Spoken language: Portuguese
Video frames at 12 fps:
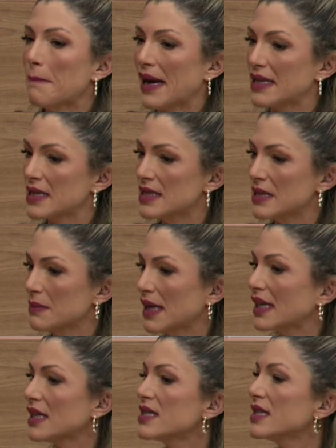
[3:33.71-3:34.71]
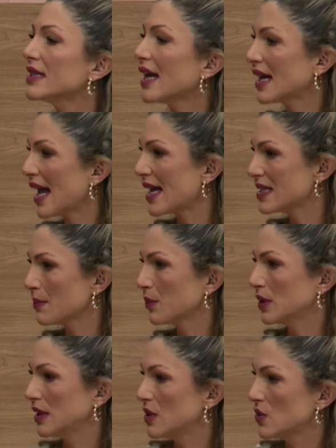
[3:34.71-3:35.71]
mas assim, para quem se interessa
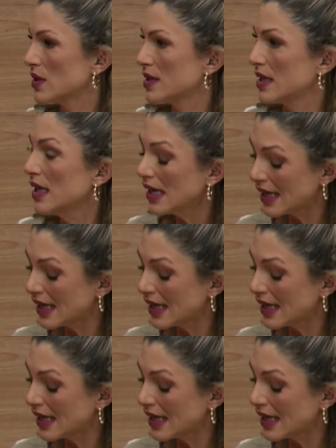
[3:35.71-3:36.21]
por isso, assim,